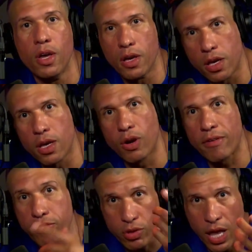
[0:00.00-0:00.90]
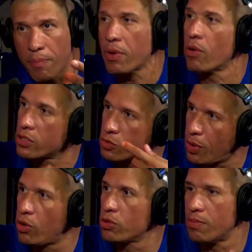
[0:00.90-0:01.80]
E eu levo tempo, eu vale
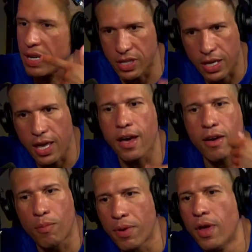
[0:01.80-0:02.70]
respondo, mesmo. mas é que é comp...